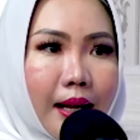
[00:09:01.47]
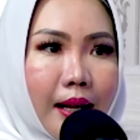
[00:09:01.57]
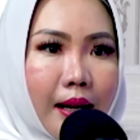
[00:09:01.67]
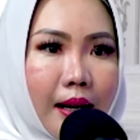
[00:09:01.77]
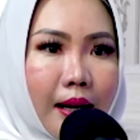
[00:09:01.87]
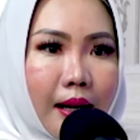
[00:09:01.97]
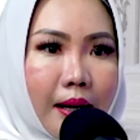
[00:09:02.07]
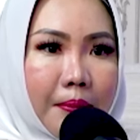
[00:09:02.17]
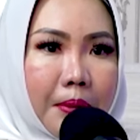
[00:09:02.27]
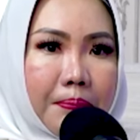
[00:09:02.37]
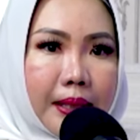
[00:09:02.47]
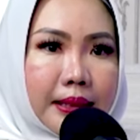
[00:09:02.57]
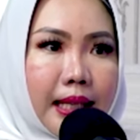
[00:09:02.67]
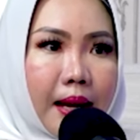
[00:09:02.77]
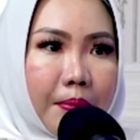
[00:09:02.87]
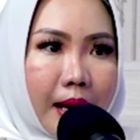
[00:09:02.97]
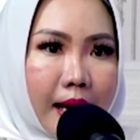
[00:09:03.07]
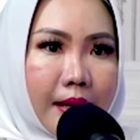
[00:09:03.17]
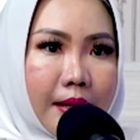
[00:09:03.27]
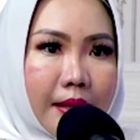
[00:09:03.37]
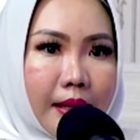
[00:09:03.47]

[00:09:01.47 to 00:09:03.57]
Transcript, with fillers: uh, mempersiapkan